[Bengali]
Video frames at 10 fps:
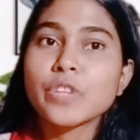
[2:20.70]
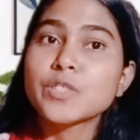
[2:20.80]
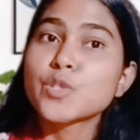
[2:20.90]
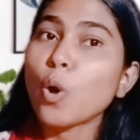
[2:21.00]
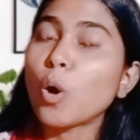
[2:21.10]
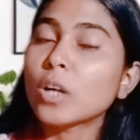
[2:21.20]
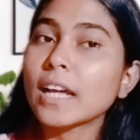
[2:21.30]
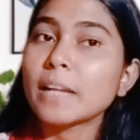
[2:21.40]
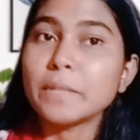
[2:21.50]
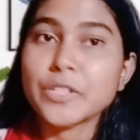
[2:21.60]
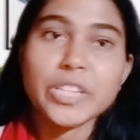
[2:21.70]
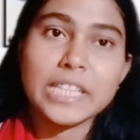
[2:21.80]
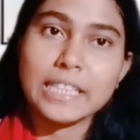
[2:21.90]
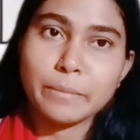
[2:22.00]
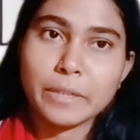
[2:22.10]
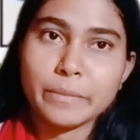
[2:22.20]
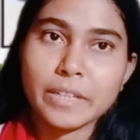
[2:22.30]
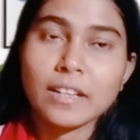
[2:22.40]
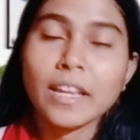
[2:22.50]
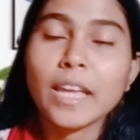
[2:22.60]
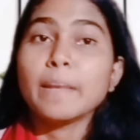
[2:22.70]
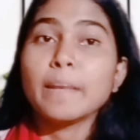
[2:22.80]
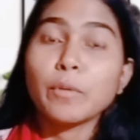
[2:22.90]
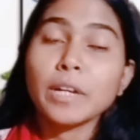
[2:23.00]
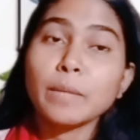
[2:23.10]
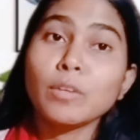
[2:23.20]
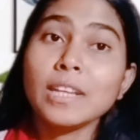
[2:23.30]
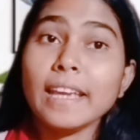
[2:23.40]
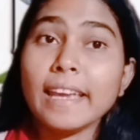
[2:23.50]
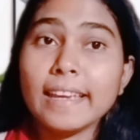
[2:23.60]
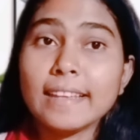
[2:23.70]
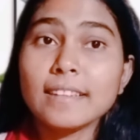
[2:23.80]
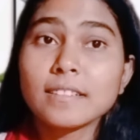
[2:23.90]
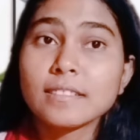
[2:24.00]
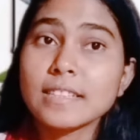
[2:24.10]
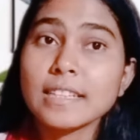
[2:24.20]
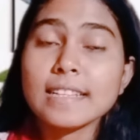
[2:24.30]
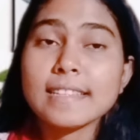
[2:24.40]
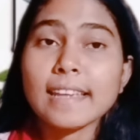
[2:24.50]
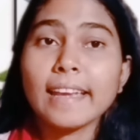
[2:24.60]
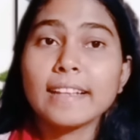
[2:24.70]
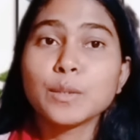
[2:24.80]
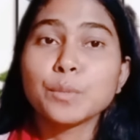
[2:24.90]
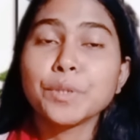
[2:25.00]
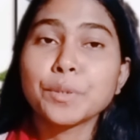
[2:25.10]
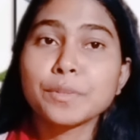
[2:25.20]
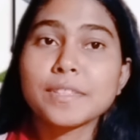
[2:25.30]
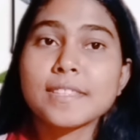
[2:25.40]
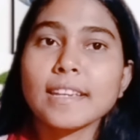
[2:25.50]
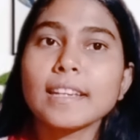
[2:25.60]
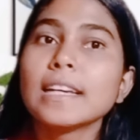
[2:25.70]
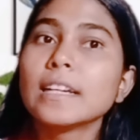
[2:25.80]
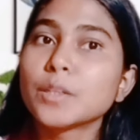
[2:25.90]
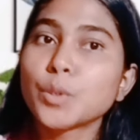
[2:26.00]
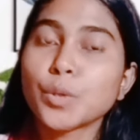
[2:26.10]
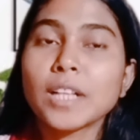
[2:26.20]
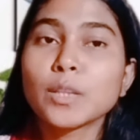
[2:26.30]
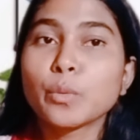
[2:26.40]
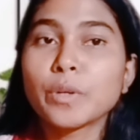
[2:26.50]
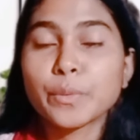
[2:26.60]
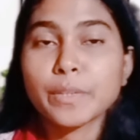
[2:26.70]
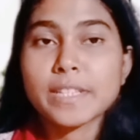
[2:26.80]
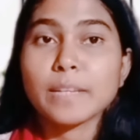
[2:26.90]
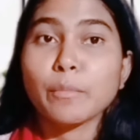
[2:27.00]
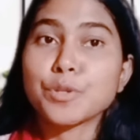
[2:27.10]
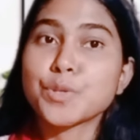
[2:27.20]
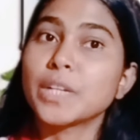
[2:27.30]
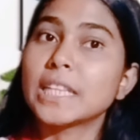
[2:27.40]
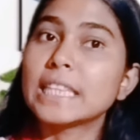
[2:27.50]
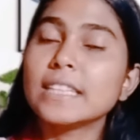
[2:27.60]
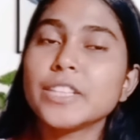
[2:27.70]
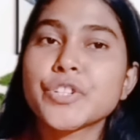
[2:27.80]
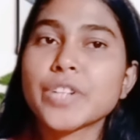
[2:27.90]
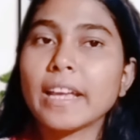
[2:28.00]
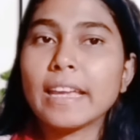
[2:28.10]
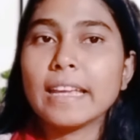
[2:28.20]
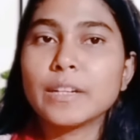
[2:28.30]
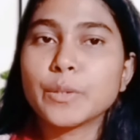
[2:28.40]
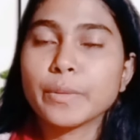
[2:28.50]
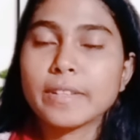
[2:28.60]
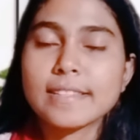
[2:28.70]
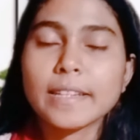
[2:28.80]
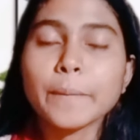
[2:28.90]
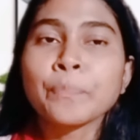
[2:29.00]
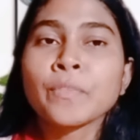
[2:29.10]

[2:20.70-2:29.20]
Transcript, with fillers: হচ্ছে ছটার বেশি নিতে পারবে না এরপরে বলি এল ঠিক আছে এল তুমি হচ্ছে টোটাল তোমার রয়েছে বছরে তিরিশটা এল রয়েছে